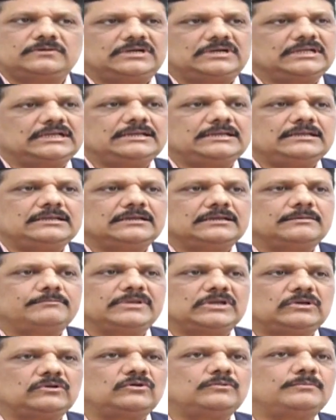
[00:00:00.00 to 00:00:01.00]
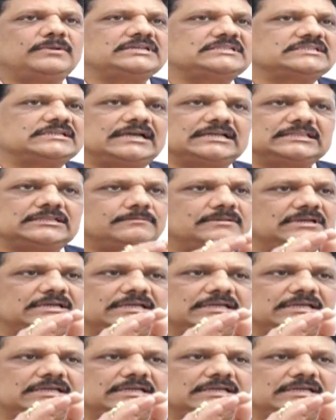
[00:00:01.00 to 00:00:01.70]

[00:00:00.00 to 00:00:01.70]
ఉంటే బిల్లురుబిన్ శాతం